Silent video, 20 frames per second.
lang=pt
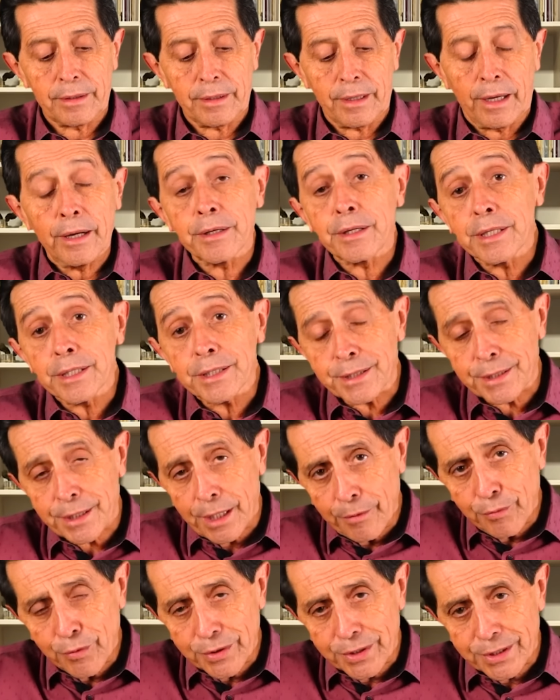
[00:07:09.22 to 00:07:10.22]
Aí
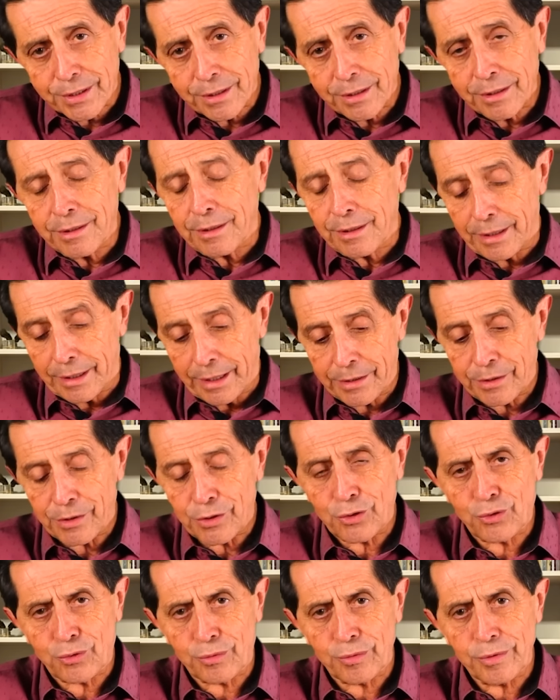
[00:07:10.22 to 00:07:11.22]
está você,
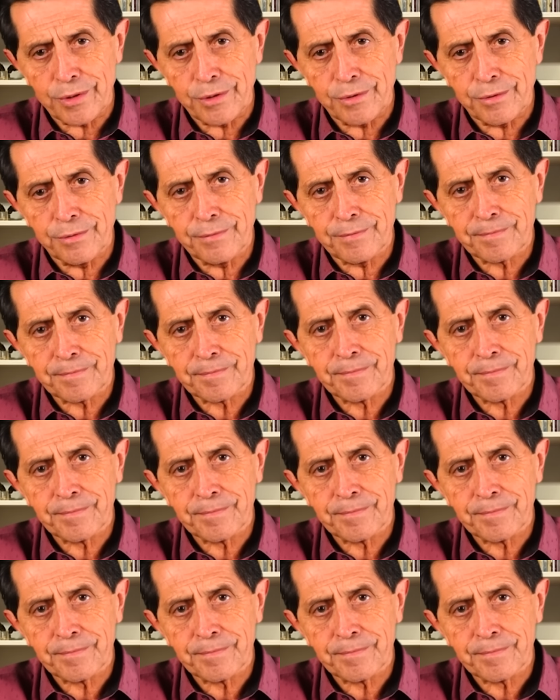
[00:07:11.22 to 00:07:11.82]
aí estou eu.